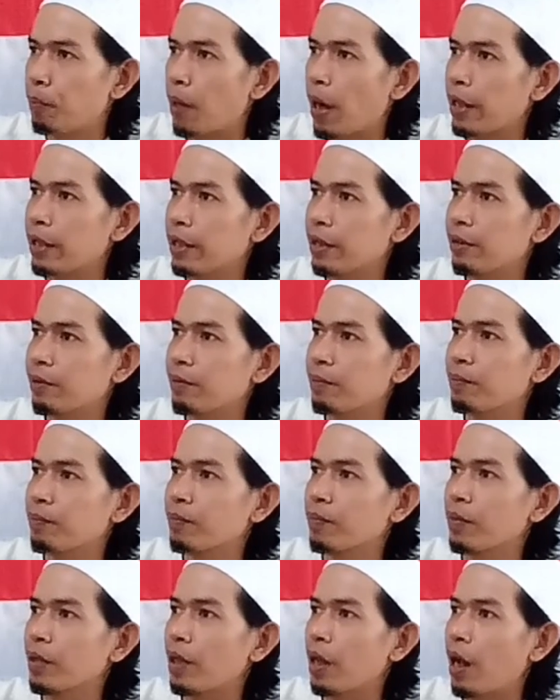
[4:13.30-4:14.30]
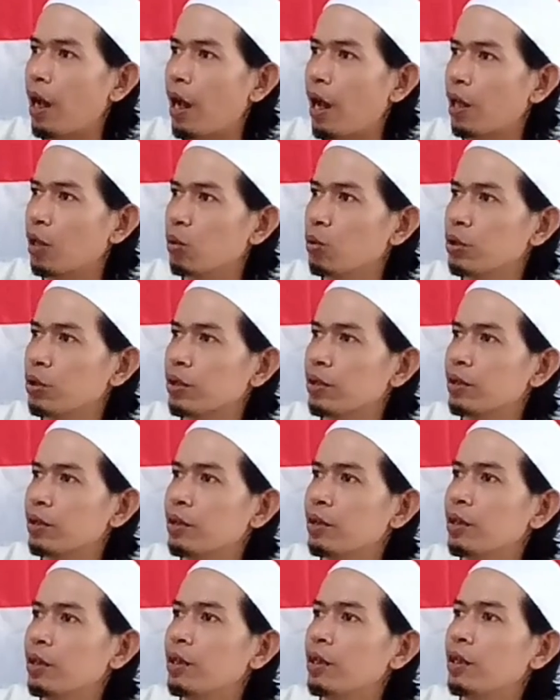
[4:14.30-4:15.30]
baik, halus,
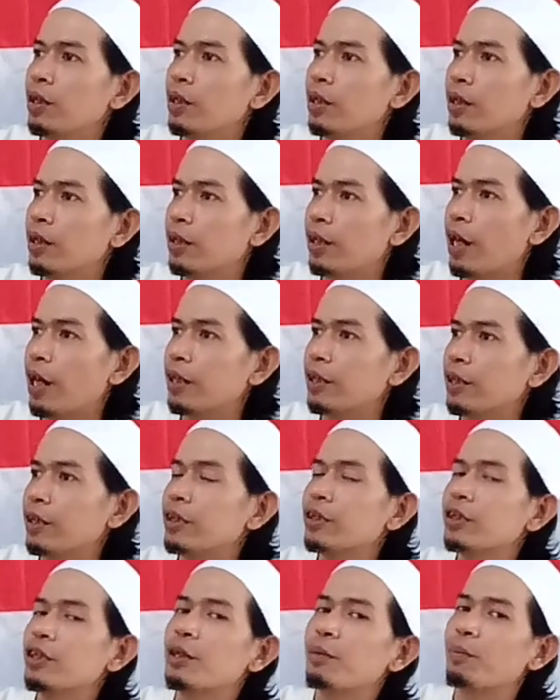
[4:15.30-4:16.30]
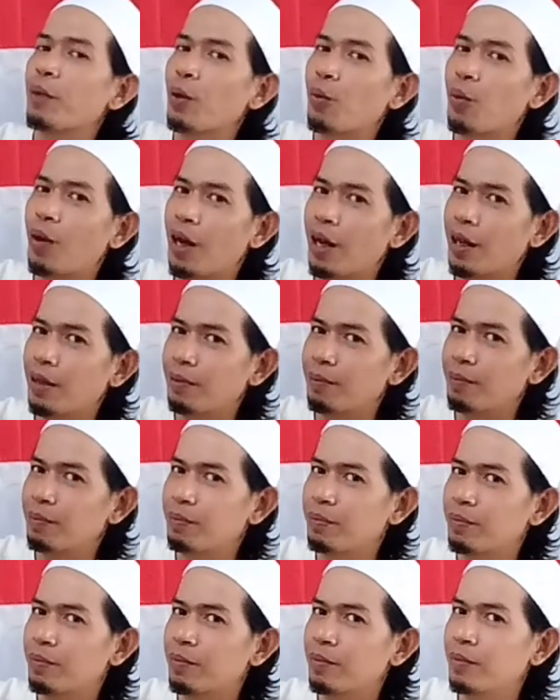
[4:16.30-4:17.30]
dan istimewa.
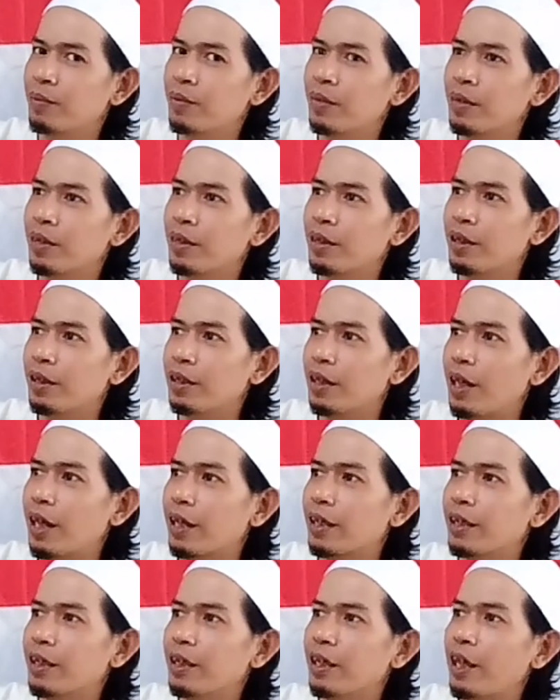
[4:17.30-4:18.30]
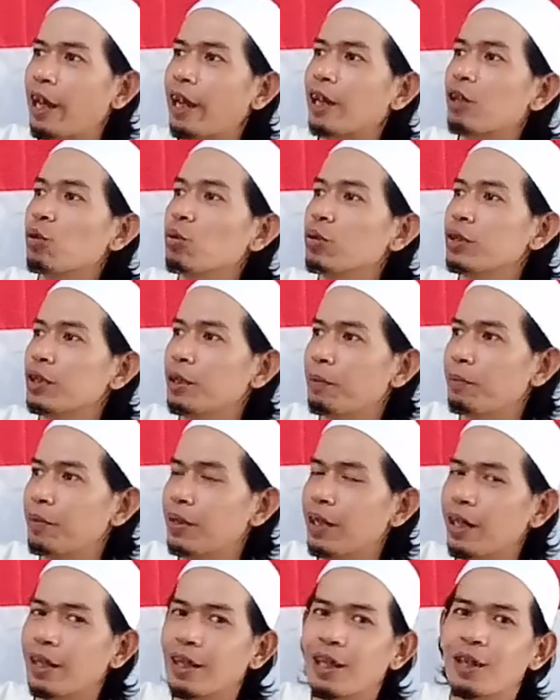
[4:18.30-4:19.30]
Lagi eksklusif
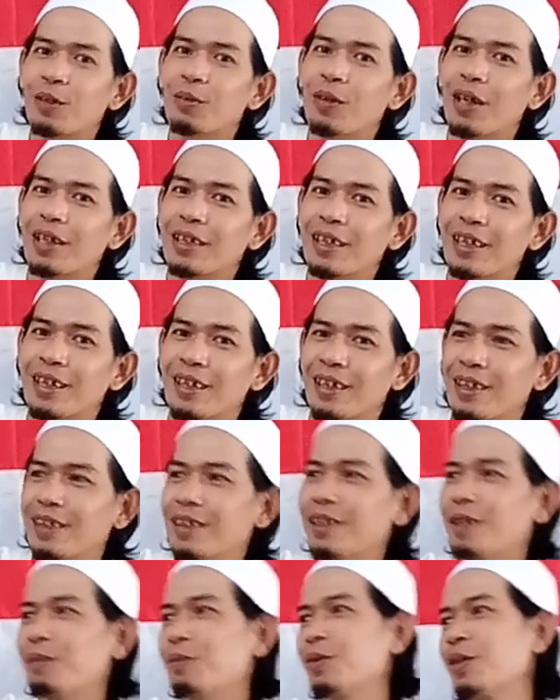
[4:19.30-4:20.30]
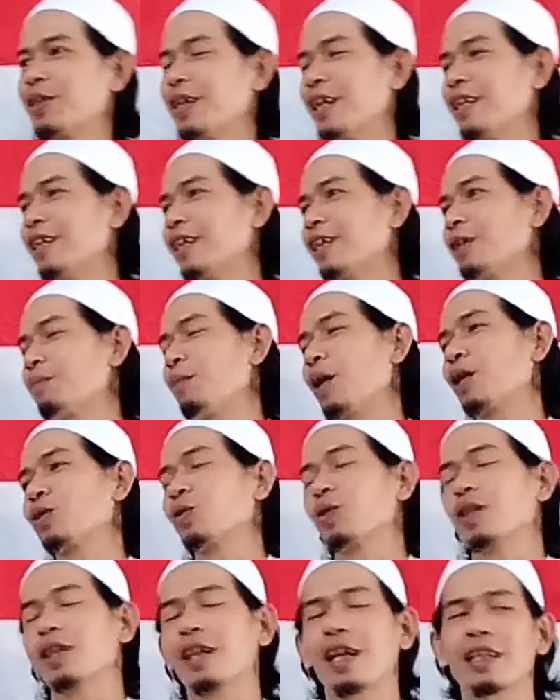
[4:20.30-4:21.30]
ada duanya. Kemudian yang
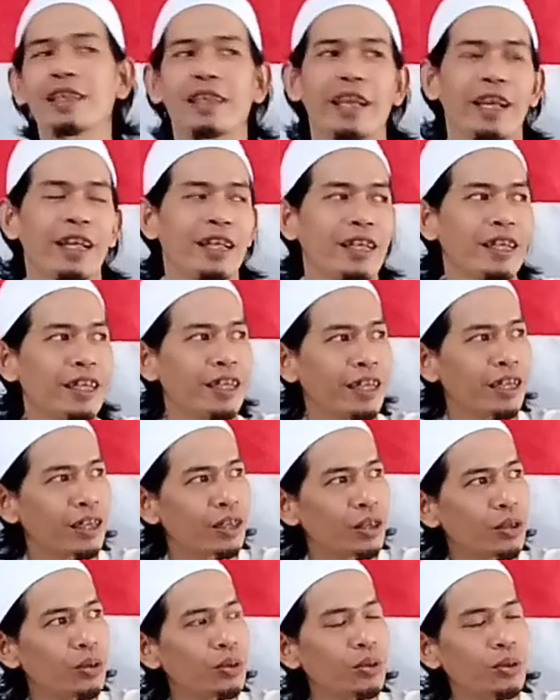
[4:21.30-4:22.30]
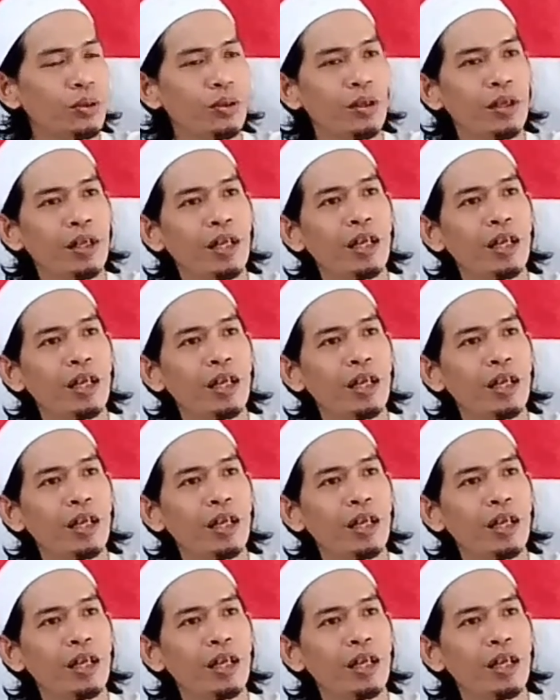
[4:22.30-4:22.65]
dimaksud dengan teknik itu